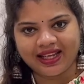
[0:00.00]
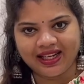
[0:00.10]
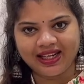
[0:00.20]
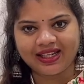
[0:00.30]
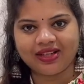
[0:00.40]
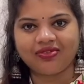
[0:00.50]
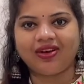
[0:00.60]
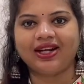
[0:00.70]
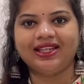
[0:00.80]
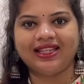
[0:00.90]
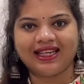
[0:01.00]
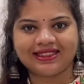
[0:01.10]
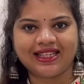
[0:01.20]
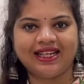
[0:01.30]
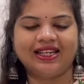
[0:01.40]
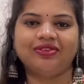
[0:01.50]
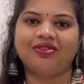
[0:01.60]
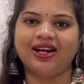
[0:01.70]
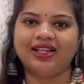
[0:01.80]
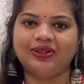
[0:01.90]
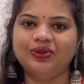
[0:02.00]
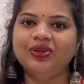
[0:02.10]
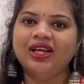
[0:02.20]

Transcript: ఎల్ అంటే ఫార్టీ ఎక్స్ఎల్ అంటే ఫార్టీ టూ